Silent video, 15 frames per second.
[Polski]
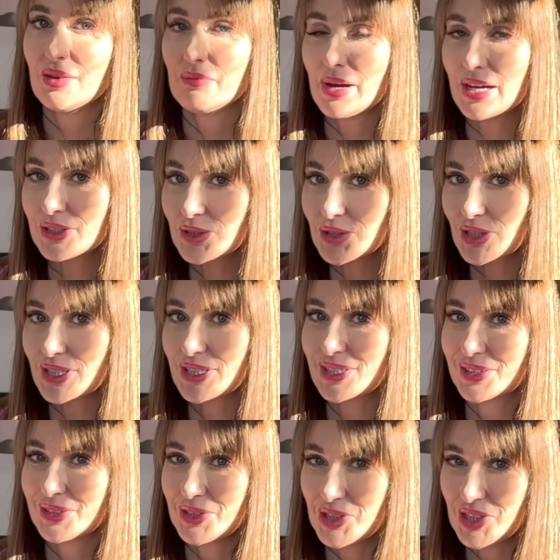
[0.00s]
Bardzo często
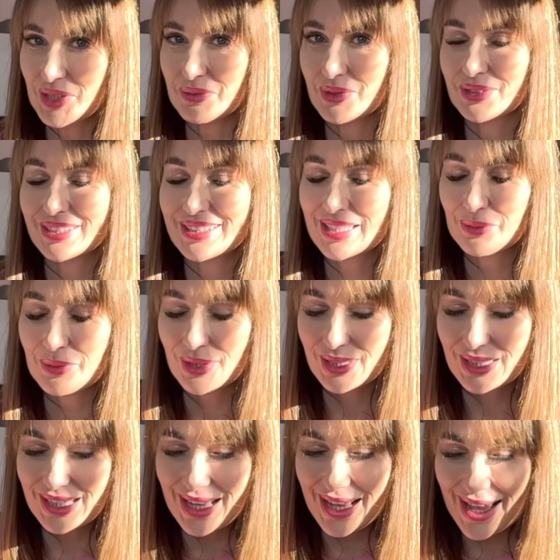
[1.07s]
zimą chcemy
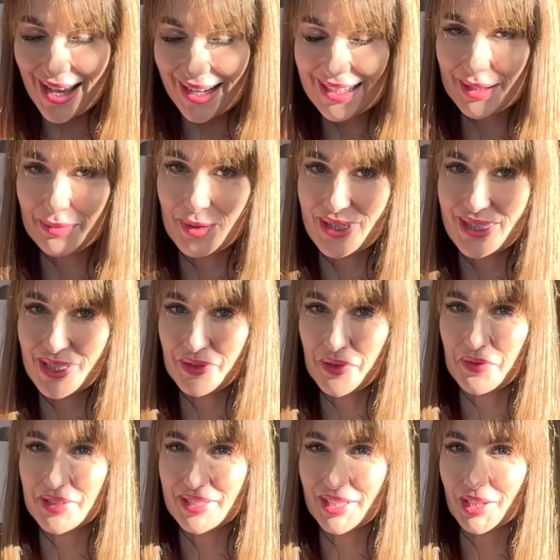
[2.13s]
ekspresowo
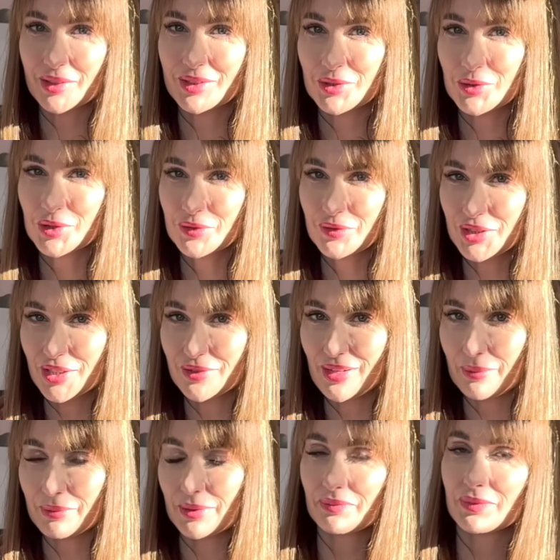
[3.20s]
wystartować już z
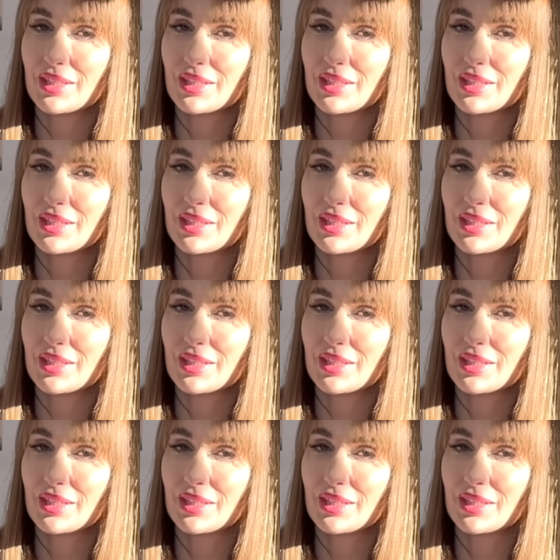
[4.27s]
wysiewami.